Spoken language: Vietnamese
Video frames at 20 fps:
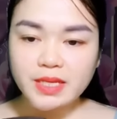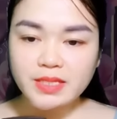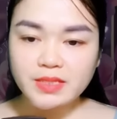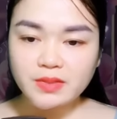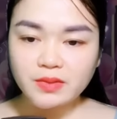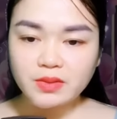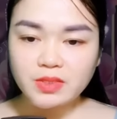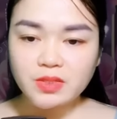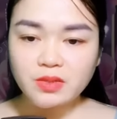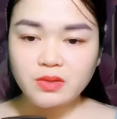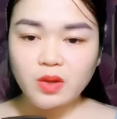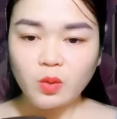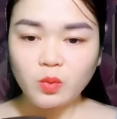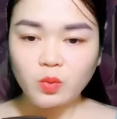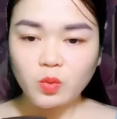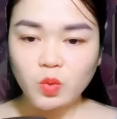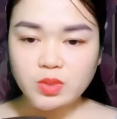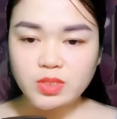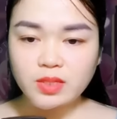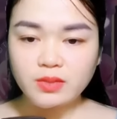Xe dừng trước
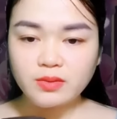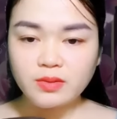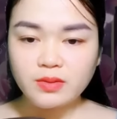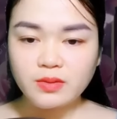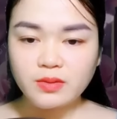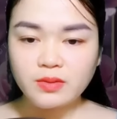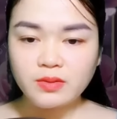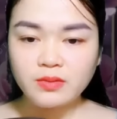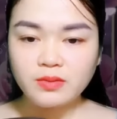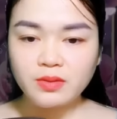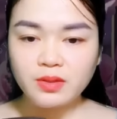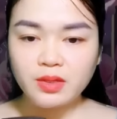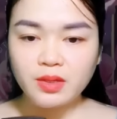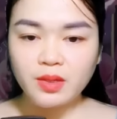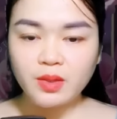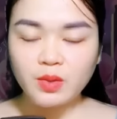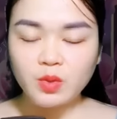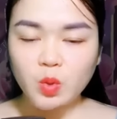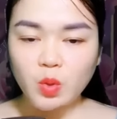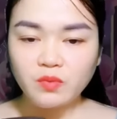cổng khu dân cư.
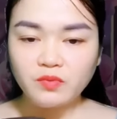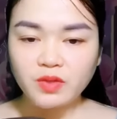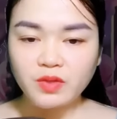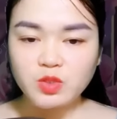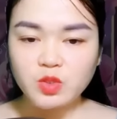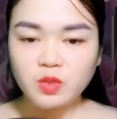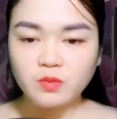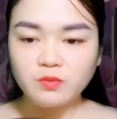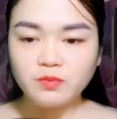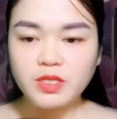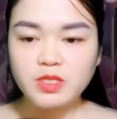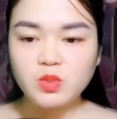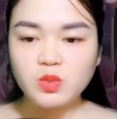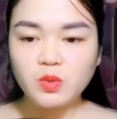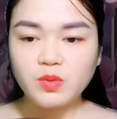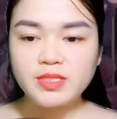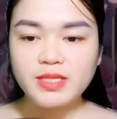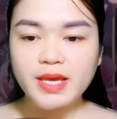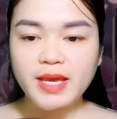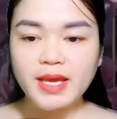Cô vừa chuẩn
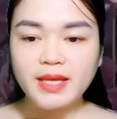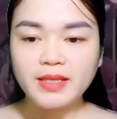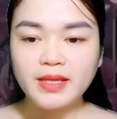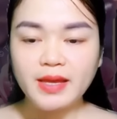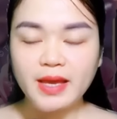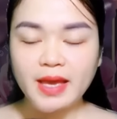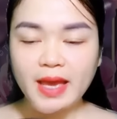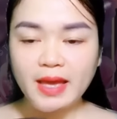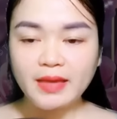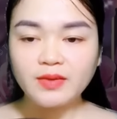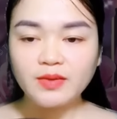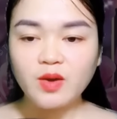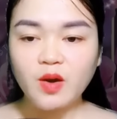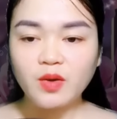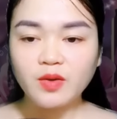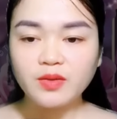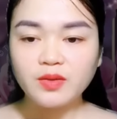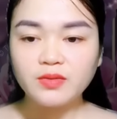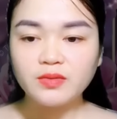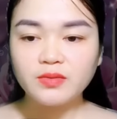bị xuống xe thì nghe anh
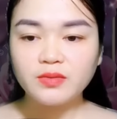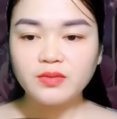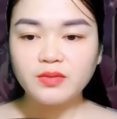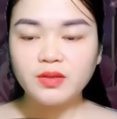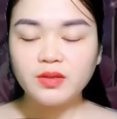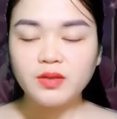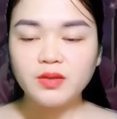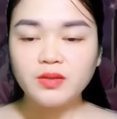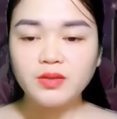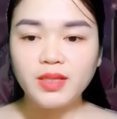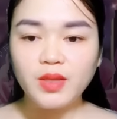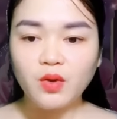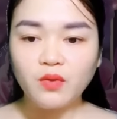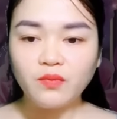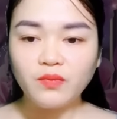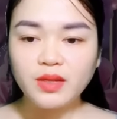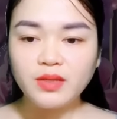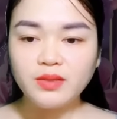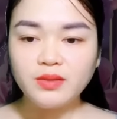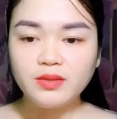gọi.
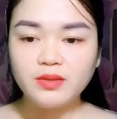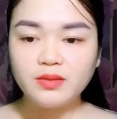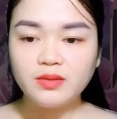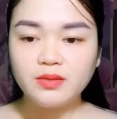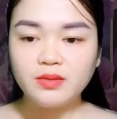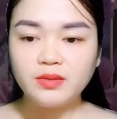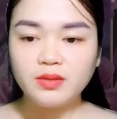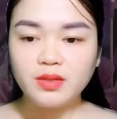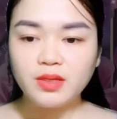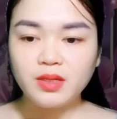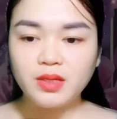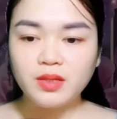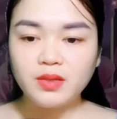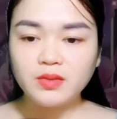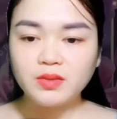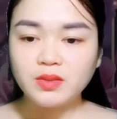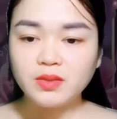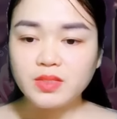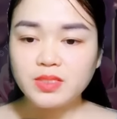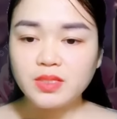Tiểu Vân.
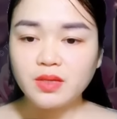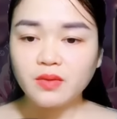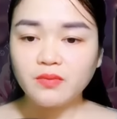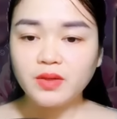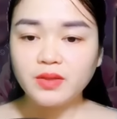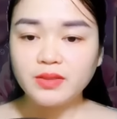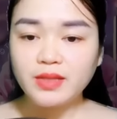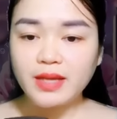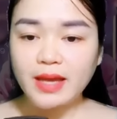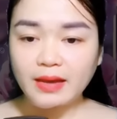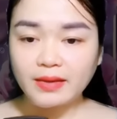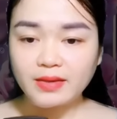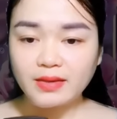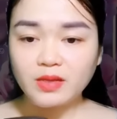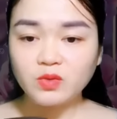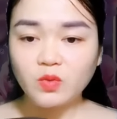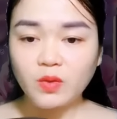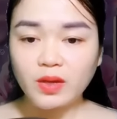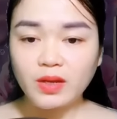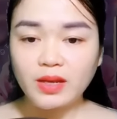Từ Sở Vân
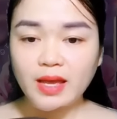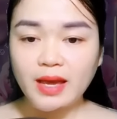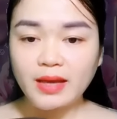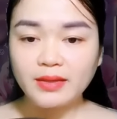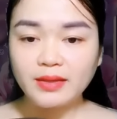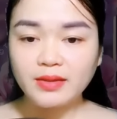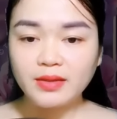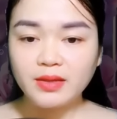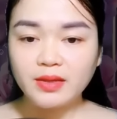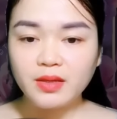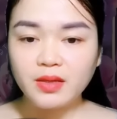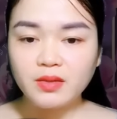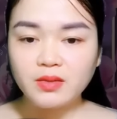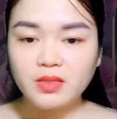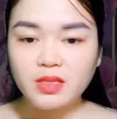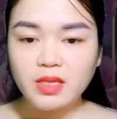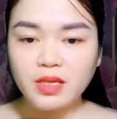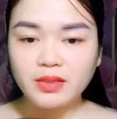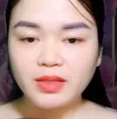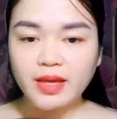ngạc nhiên quay lại,
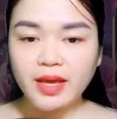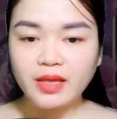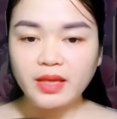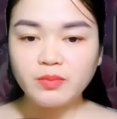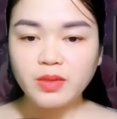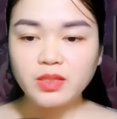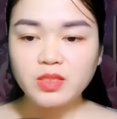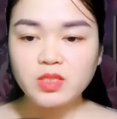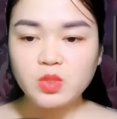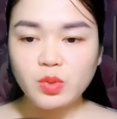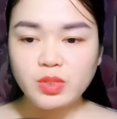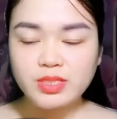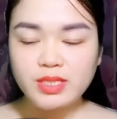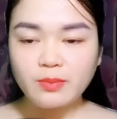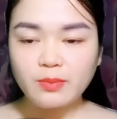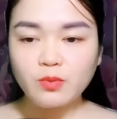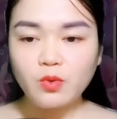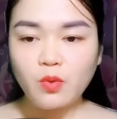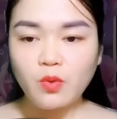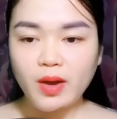nhìn thấy ánh mắt
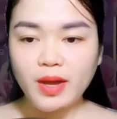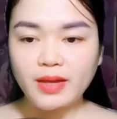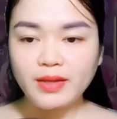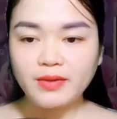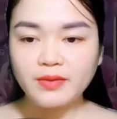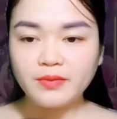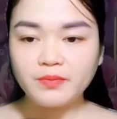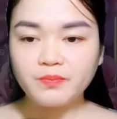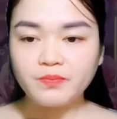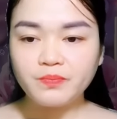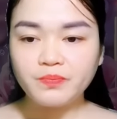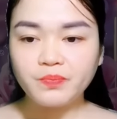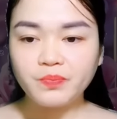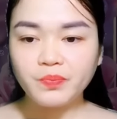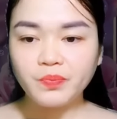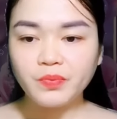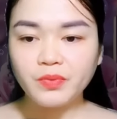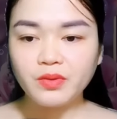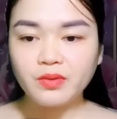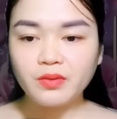rối rắm của anh.
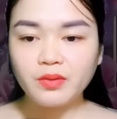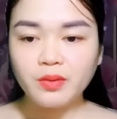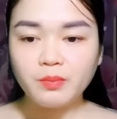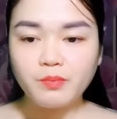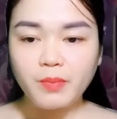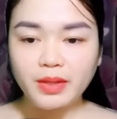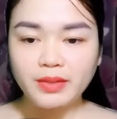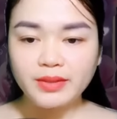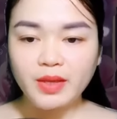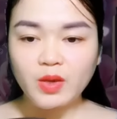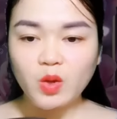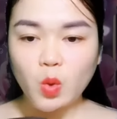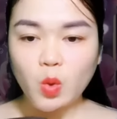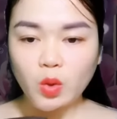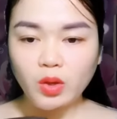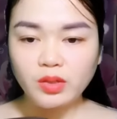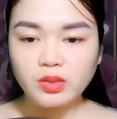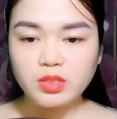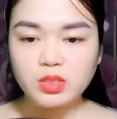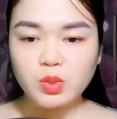Bàn
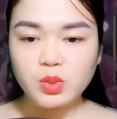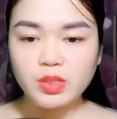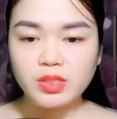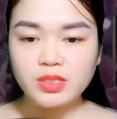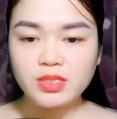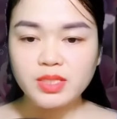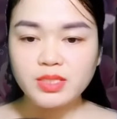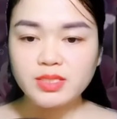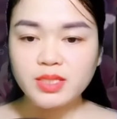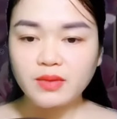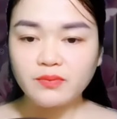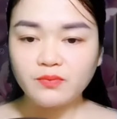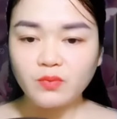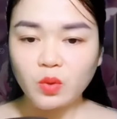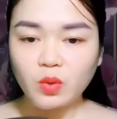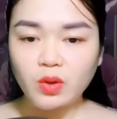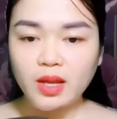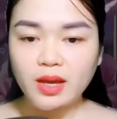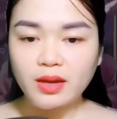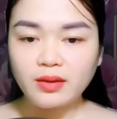tay Cố Cẩn Xuyên siết
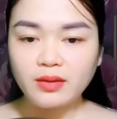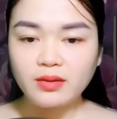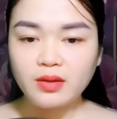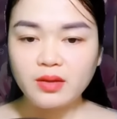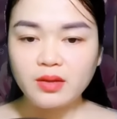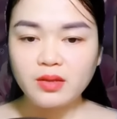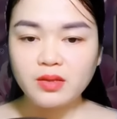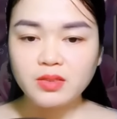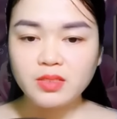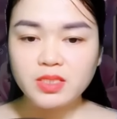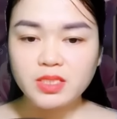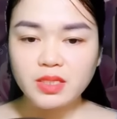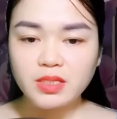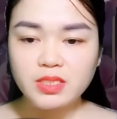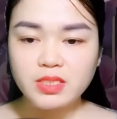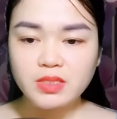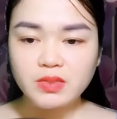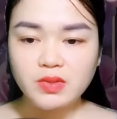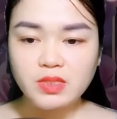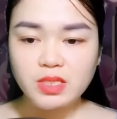chặt vô lăng,
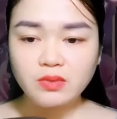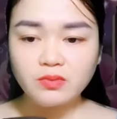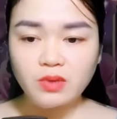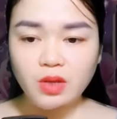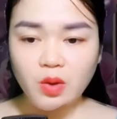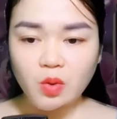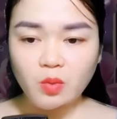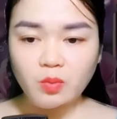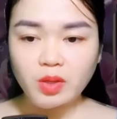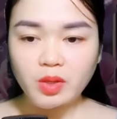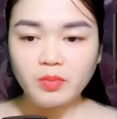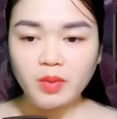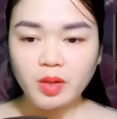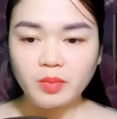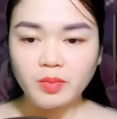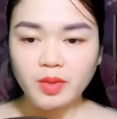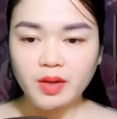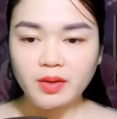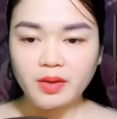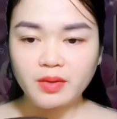chần chừ rất lâu mới
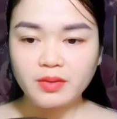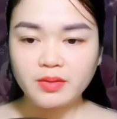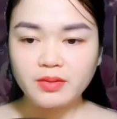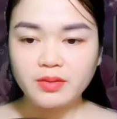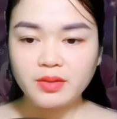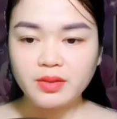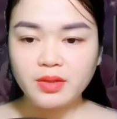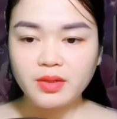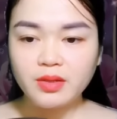mở miệng.